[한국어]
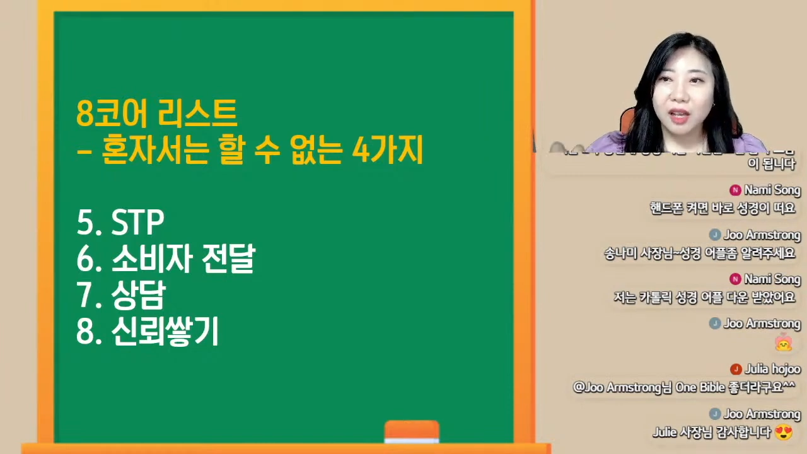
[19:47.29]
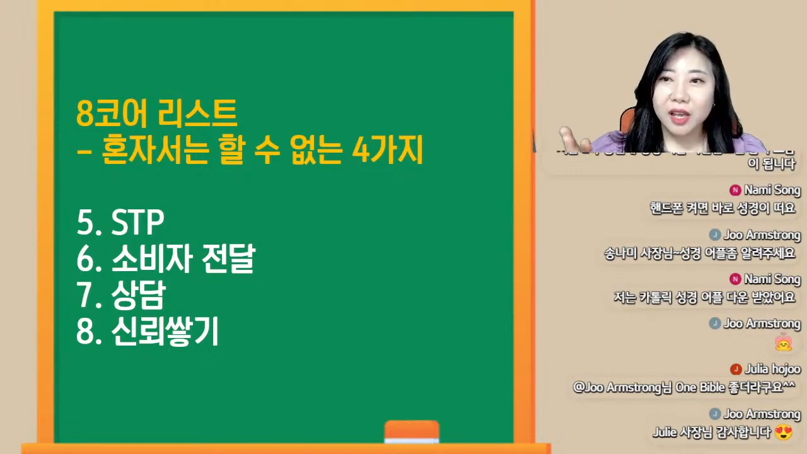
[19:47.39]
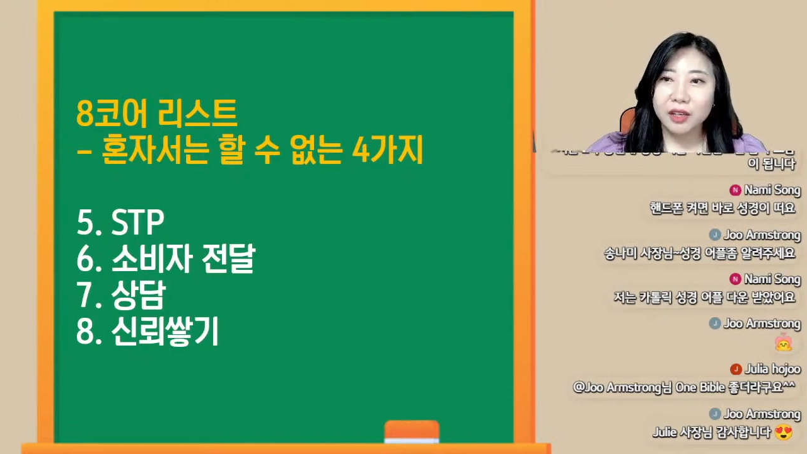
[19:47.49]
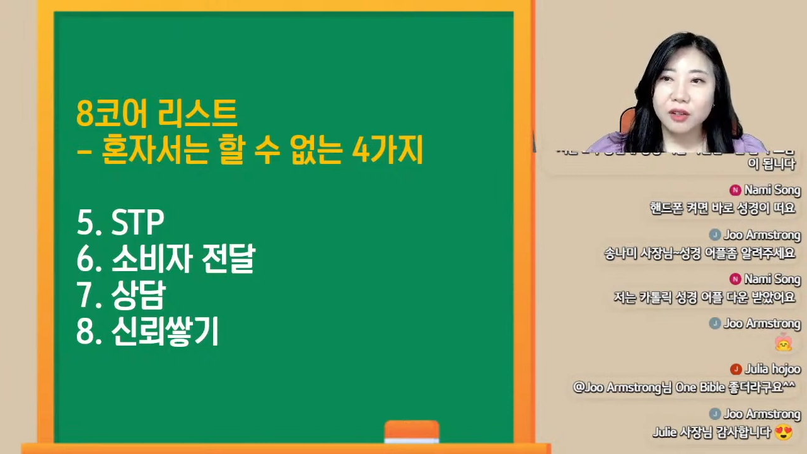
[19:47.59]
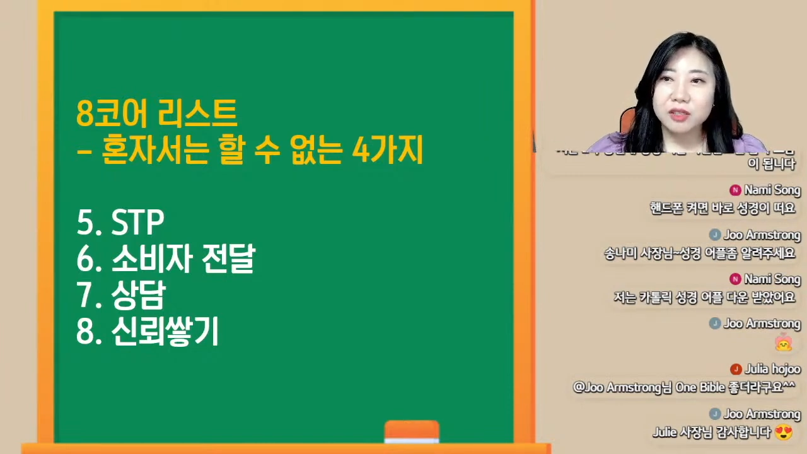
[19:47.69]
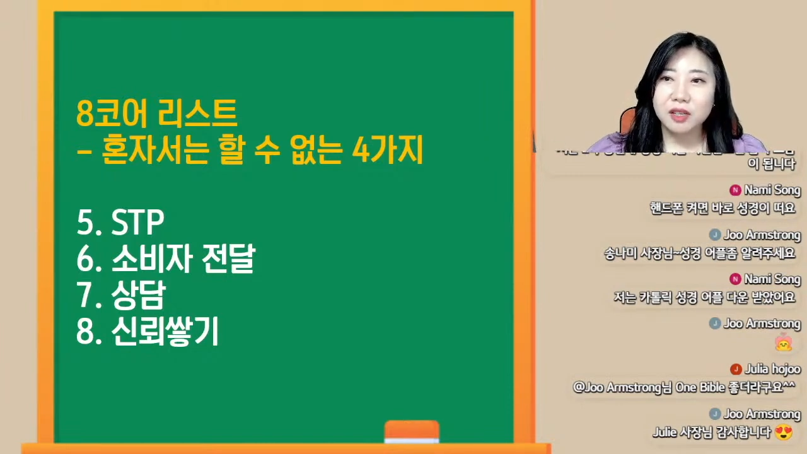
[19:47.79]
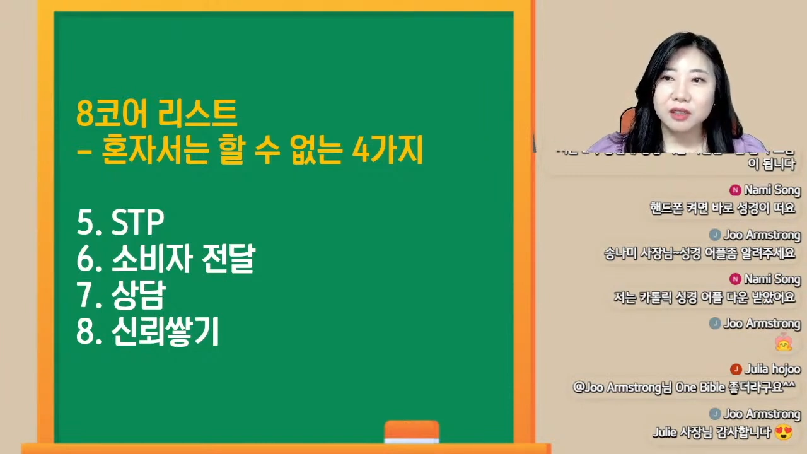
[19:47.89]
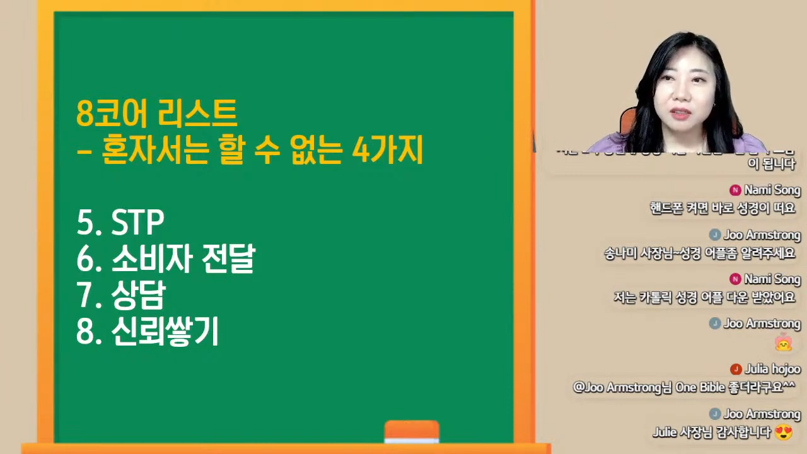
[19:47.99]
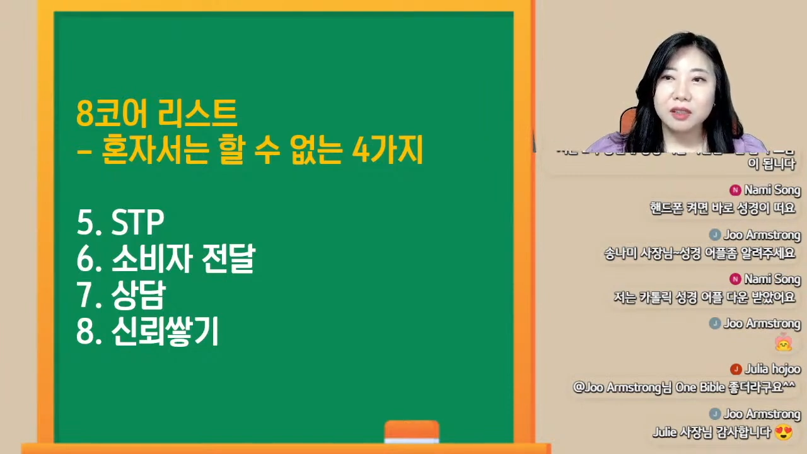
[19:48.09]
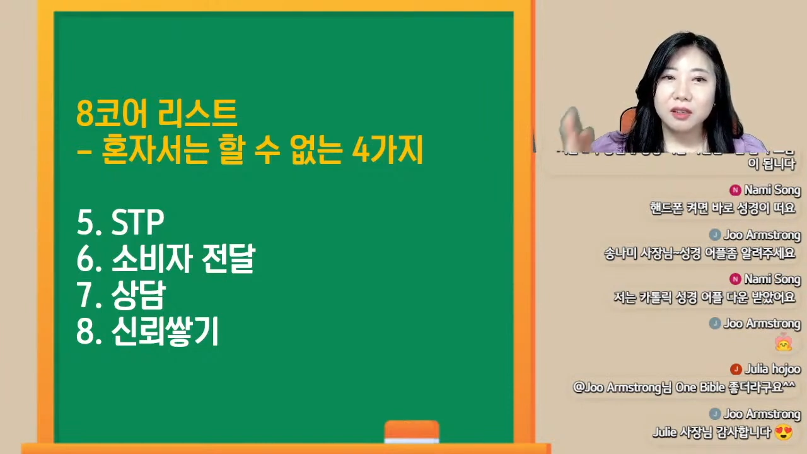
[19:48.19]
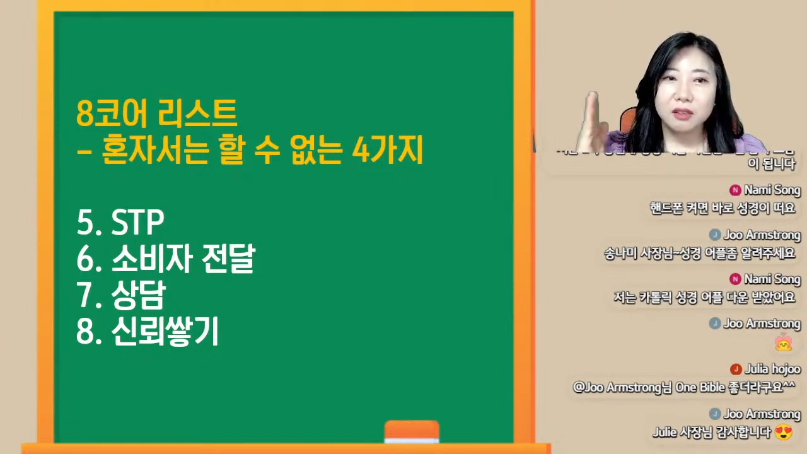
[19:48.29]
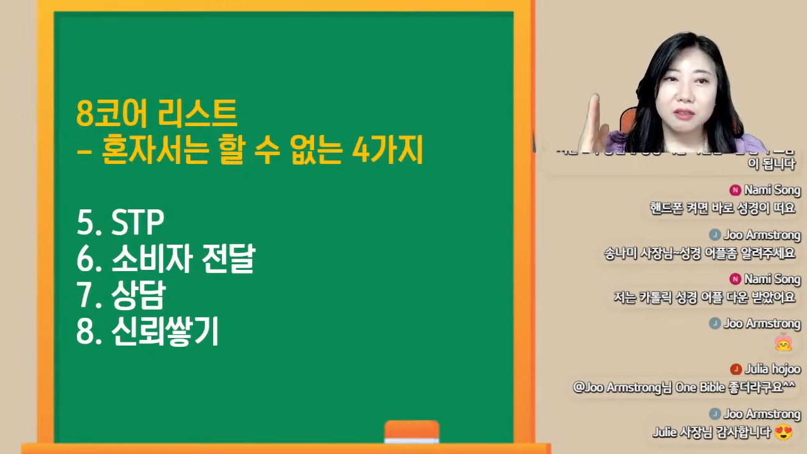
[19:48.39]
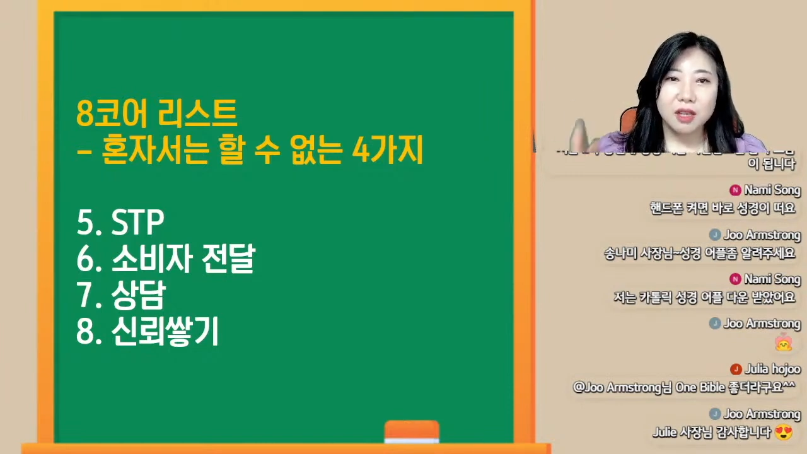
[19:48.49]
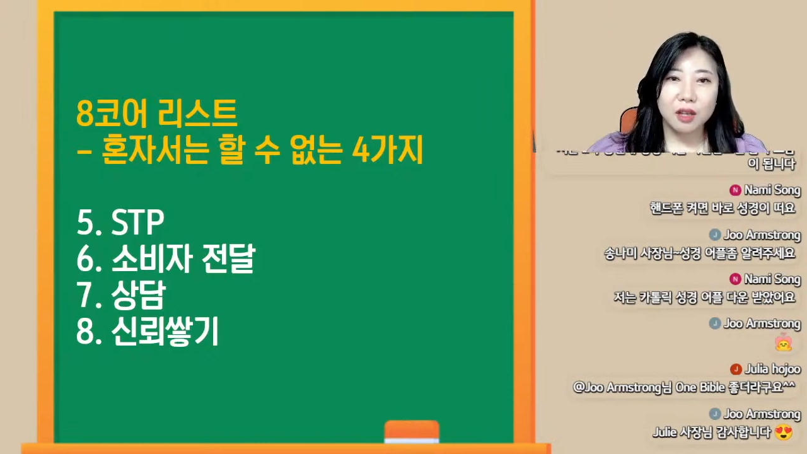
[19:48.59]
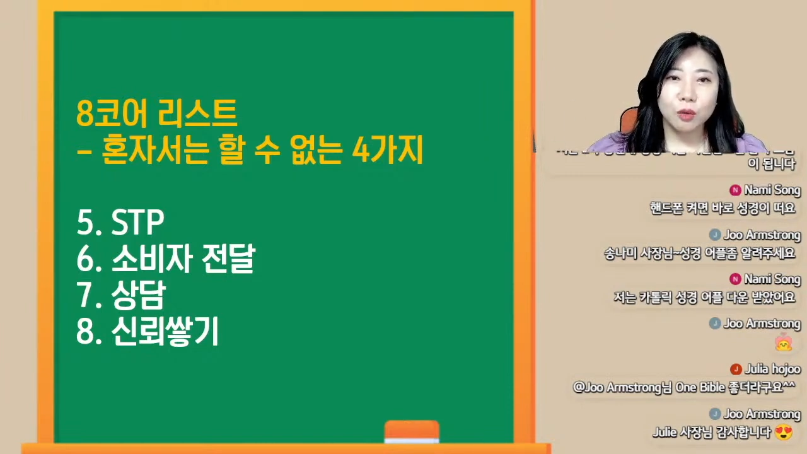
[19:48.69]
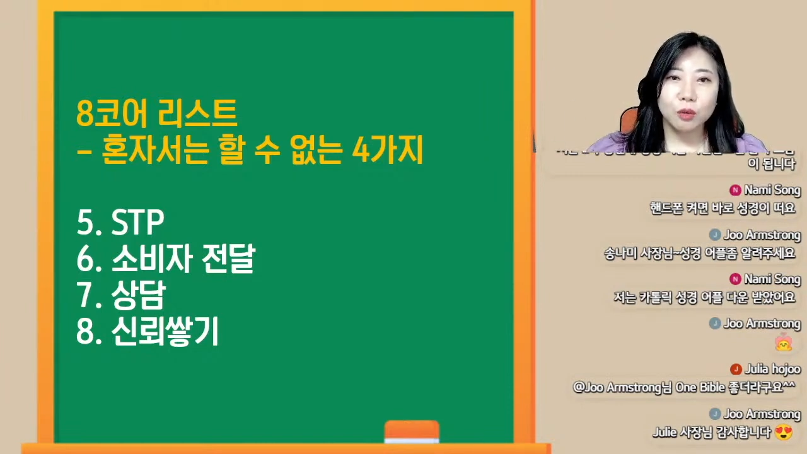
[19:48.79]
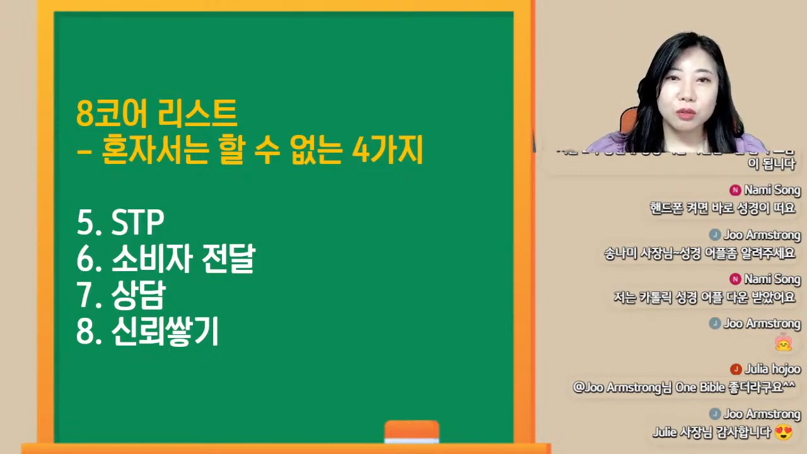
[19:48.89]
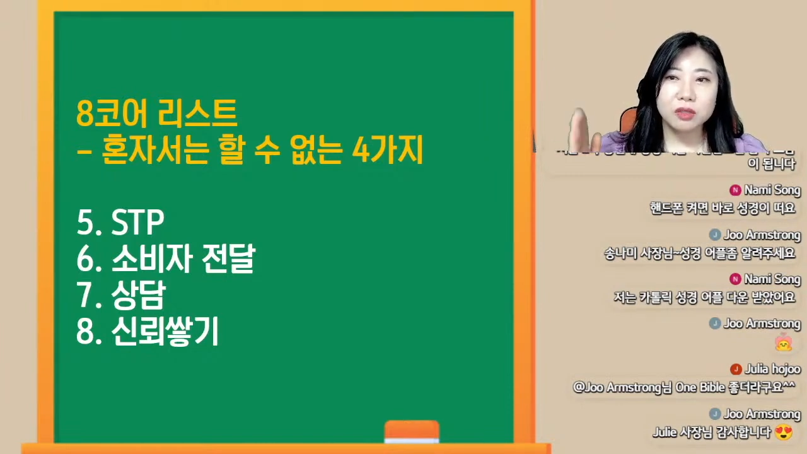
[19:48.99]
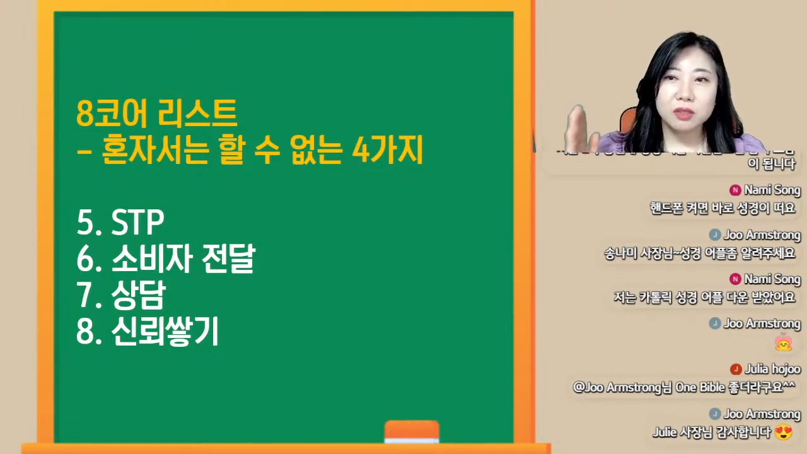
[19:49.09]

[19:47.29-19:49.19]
해결책은 새로운